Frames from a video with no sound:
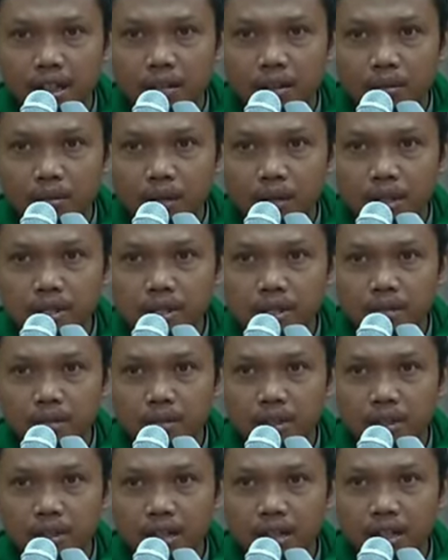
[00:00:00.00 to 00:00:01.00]
Membalas
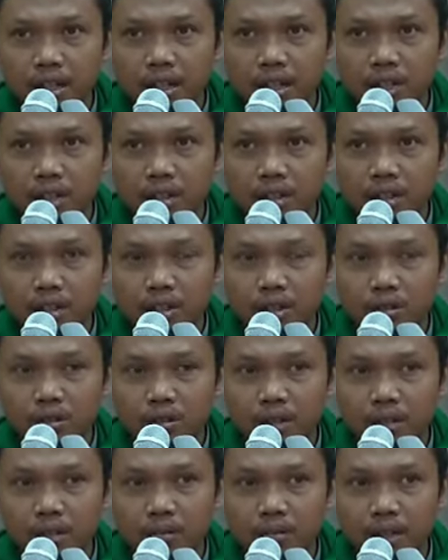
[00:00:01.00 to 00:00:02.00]
temannya yang di
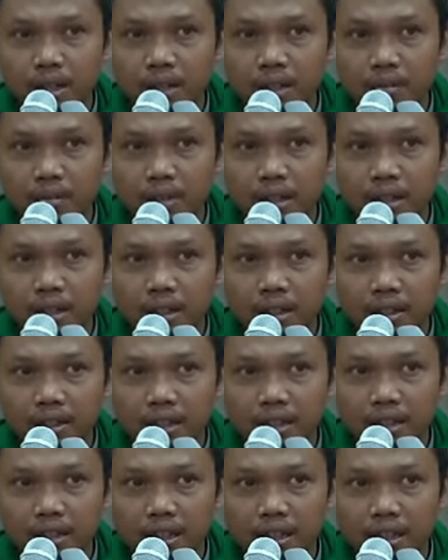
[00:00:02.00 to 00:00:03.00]
dunia pernah
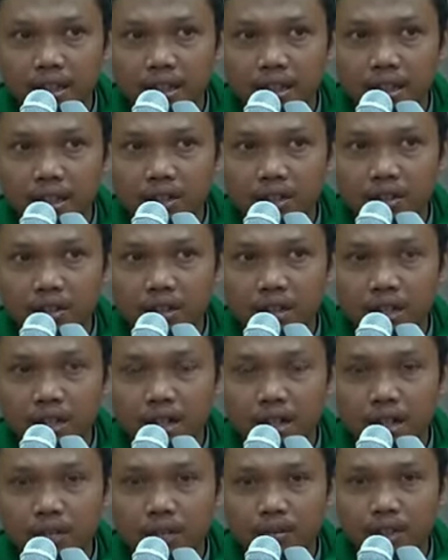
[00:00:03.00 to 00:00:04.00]
menyakitinya. Yang di dunia kagak